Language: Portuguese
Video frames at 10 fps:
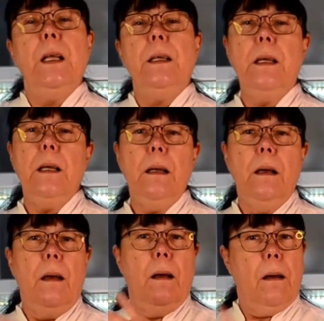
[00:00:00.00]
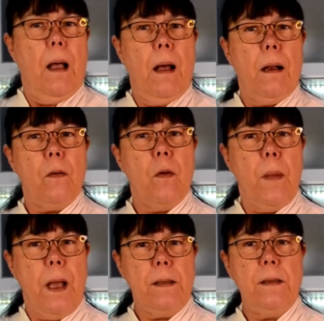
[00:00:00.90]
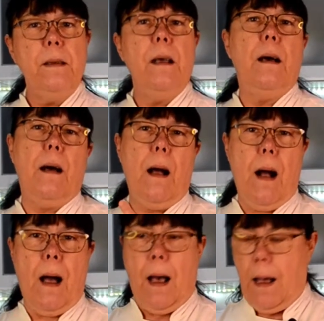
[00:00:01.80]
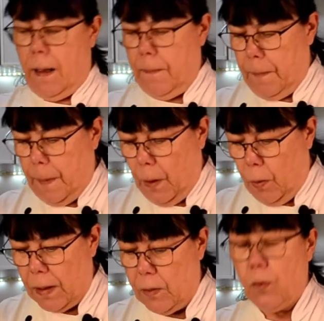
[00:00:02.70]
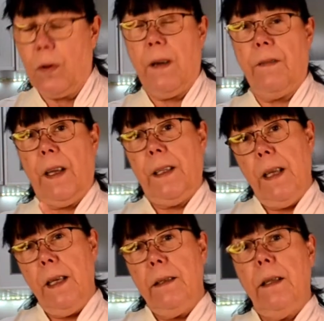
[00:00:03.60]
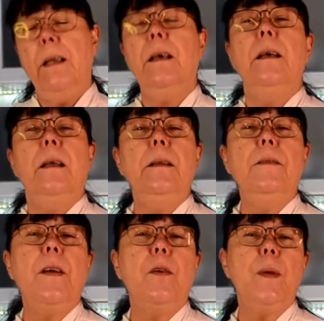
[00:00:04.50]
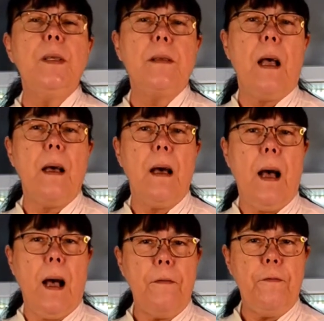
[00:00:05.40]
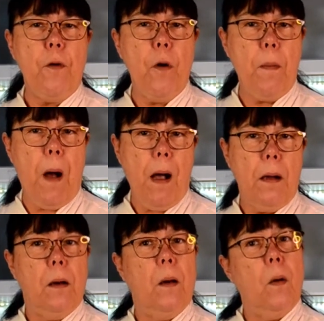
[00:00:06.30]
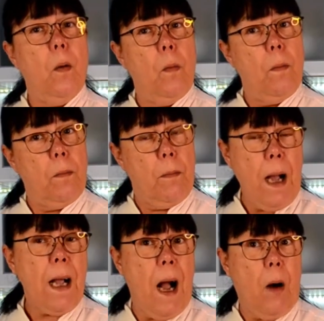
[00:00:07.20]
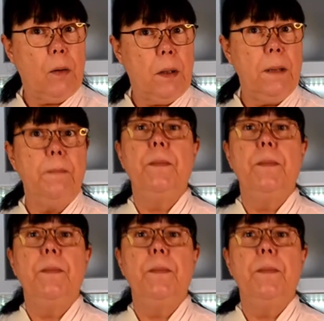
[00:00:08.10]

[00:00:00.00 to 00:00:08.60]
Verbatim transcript: que ela comece a o açúcar vai derreter e vai começar a formar um, uma calda.